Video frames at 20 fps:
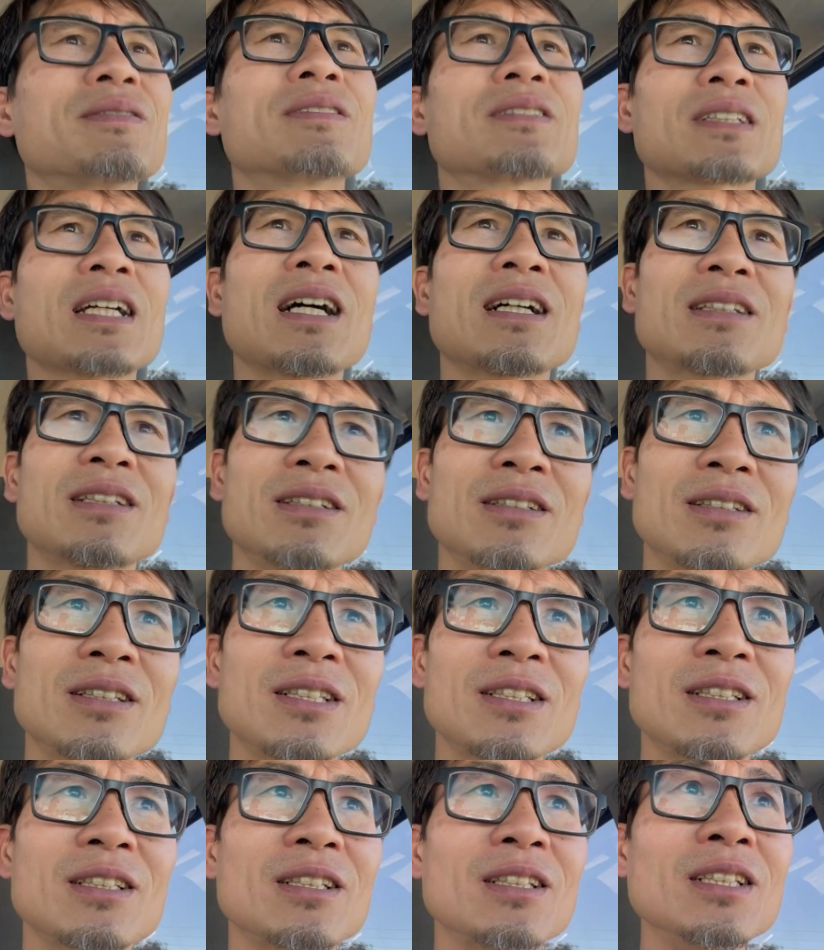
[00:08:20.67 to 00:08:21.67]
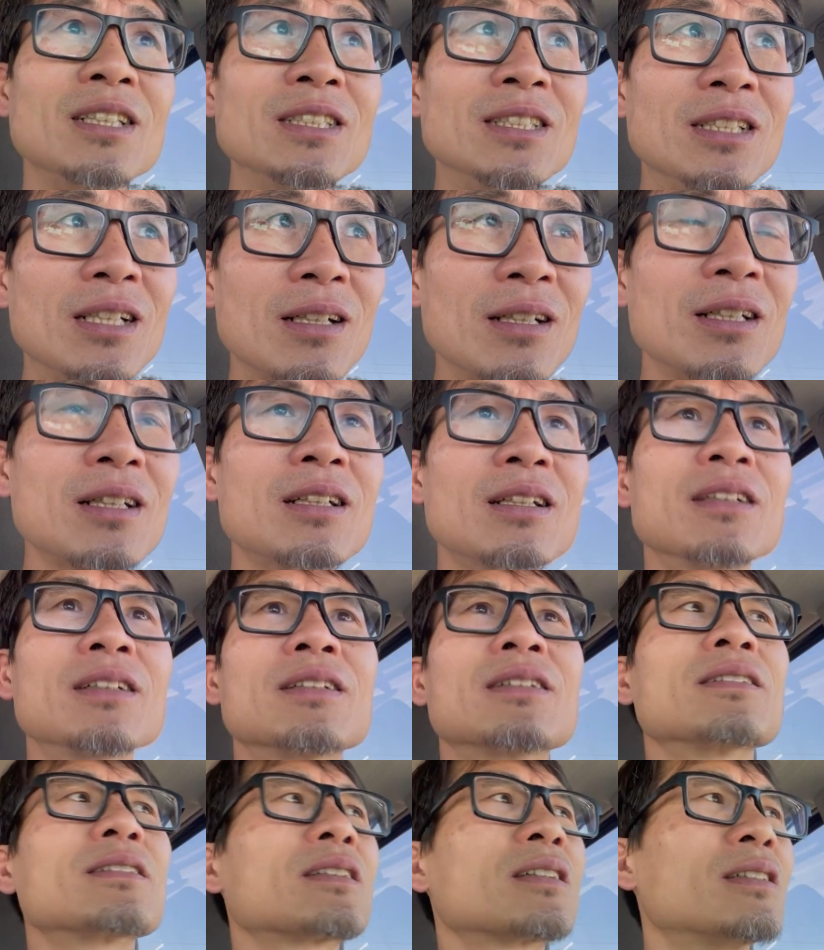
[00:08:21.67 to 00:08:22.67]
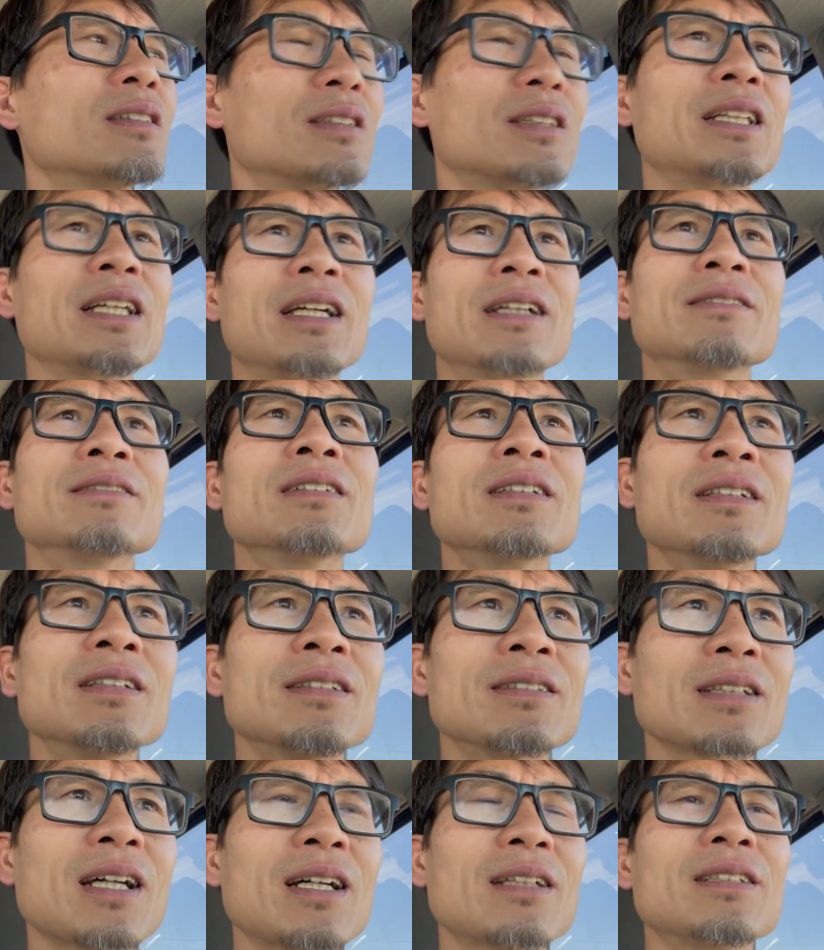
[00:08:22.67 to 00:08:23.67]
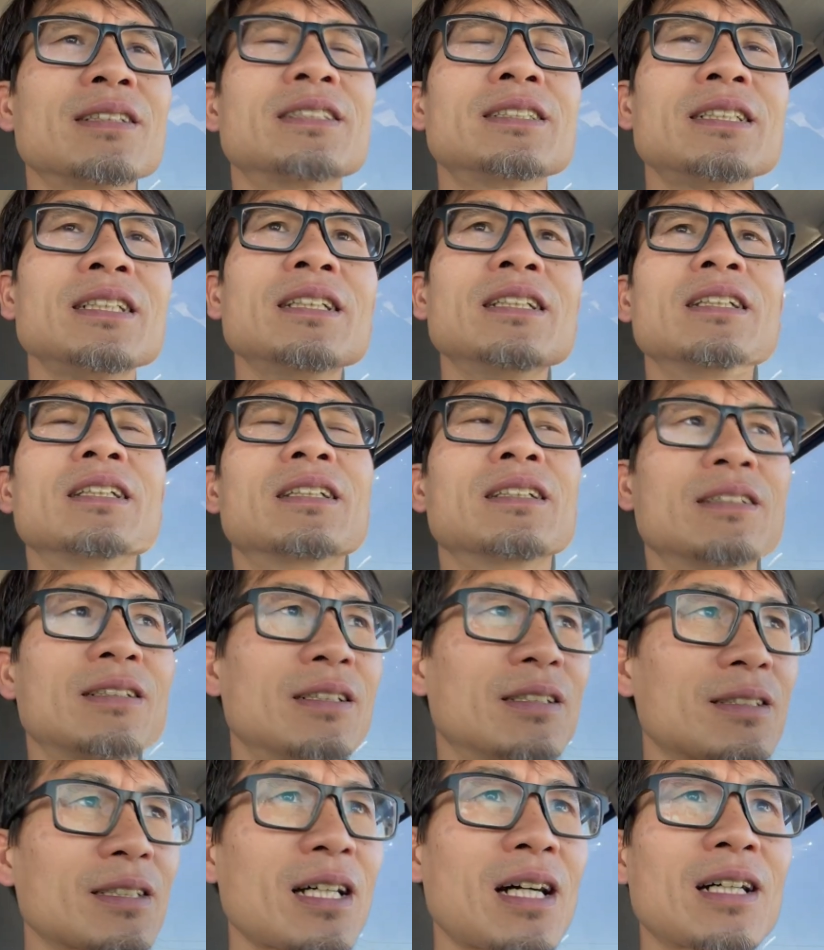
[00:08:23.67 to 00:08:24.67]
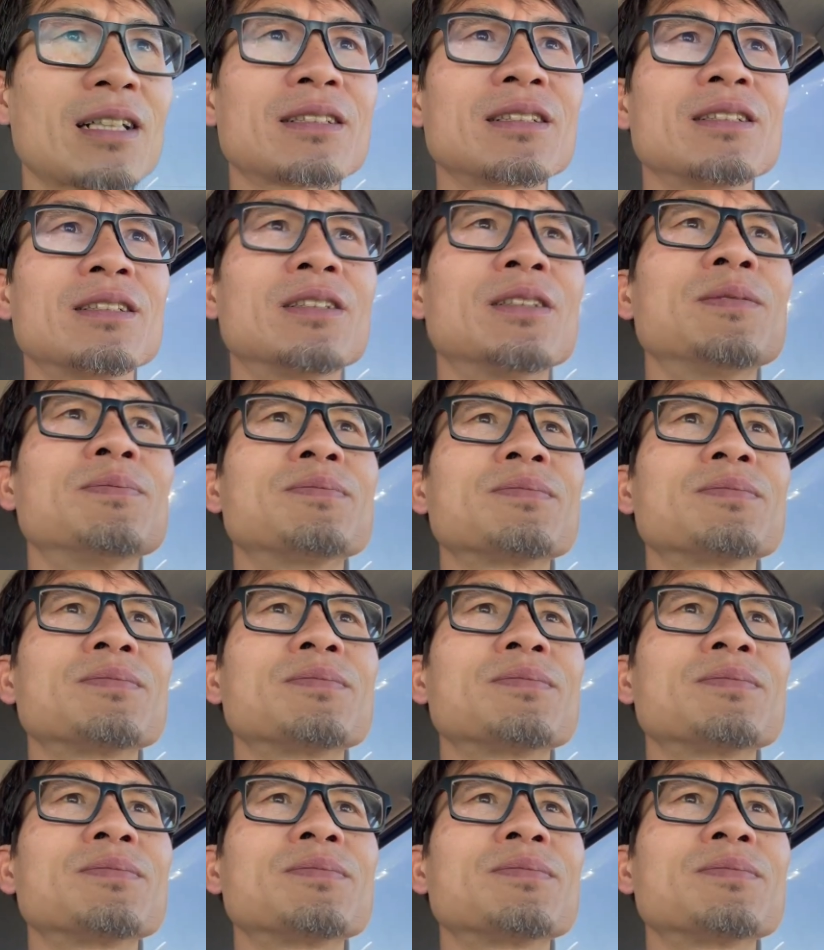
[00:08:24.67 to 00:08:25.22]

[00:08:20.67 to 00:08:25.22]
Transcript: 他的人格特点，他的性格，他的